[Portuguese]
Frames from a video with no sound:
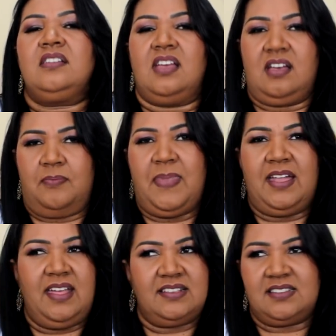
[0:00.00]
que
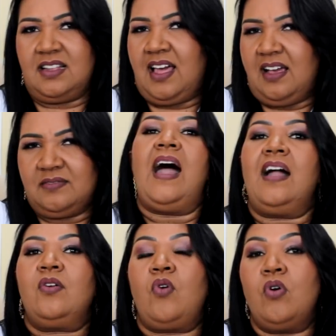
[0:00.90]
aparecem lá,
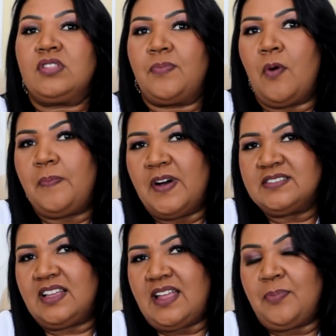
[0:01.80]
a conta
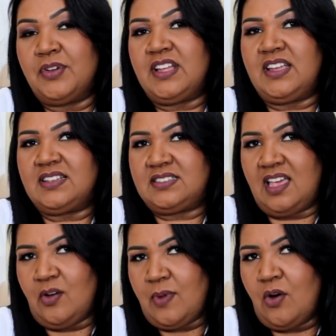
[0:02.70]
poupança, né, poderia
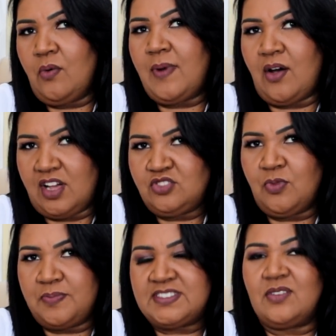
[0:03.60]
ser uma, uma
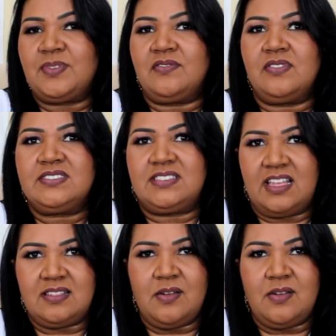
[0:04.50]
ótima opção para você